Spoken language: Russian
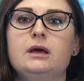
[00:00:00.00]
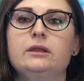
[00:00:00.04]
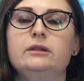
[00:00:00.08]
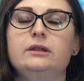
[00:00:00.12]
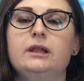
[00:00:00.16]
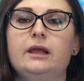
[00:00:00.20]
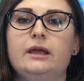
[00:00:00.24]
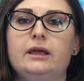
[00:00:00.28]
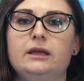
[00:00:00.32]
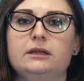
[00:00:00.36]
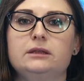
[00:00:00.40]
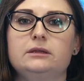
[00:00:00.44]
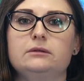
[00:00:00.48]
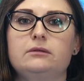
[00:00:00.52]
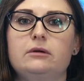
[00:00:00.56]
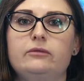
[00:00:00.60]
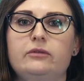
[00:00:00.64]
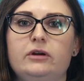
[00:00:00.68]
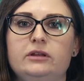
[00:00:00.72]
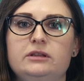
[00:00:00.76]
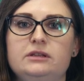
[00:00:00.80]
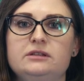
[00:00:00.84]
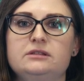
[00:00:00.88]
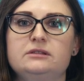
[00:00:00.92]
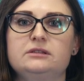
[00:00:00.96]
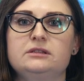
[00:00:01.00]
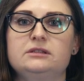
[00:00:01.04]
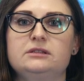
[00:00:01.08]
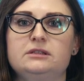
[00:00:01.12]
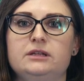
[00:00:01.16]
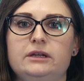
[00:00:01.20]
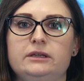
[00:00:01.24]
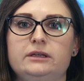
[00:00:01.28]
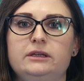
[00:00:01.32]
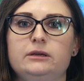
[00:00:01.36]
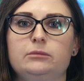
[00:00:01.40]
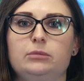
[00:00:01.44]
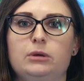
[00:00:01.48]
Для этого в адресной
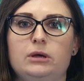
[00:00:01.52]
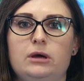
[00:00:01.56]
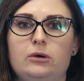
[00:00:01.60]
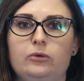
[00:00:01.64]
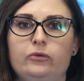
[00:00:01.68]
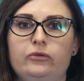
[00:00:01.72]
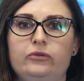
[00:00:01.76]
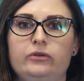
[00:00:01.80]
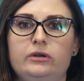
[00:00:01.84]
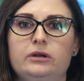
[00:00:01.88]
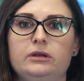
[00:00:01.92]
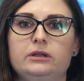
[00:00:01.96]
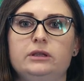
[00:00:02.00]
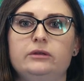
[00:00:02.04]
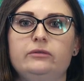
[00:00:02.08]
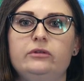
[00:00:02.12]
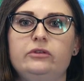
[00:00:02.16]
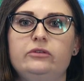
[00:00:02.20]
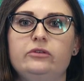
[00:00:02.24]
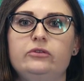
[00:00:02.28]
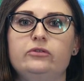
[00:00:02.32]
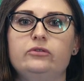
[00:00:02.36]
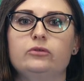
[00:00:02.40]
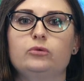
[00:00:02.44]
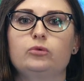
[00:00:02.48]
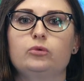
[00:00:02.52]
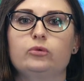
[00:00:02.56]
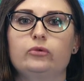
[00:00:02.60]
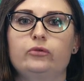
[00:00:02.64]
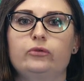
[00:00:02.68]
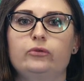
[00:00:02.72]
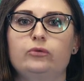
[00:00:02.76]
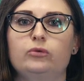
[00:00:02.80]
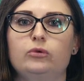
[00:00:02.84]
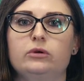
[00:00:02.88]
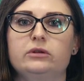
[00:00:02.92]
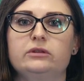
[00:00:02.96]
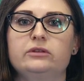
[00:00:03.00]
строке браузера наведите
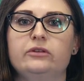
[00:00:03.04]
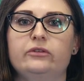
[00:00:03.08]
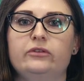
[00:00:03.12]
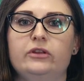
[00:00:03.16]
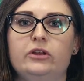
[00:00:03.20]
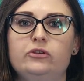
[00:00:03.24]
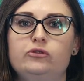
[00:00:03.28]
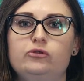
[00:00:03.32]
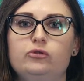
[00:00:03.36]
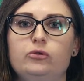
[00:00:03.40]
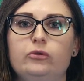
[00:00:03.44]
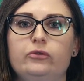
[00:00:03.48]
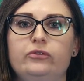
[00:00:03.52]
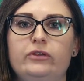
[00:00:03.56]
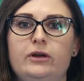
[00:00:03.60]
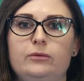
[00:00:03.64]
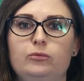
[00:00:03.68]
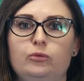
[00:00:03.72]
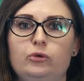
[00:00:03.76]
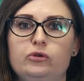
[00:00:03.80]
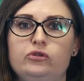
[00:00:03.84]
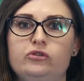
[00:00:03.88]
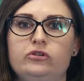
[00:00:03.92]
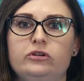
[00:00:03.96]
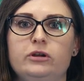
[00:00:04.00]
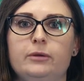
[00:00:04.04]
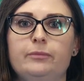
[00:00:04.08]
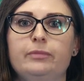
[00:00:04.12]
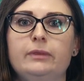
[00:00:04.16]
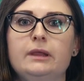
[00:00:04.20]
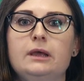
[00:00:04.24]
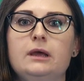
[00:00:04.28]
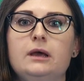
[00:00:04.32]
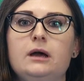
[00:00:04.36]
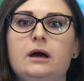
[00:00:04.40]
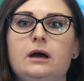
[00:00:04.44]
курсор на значок замочка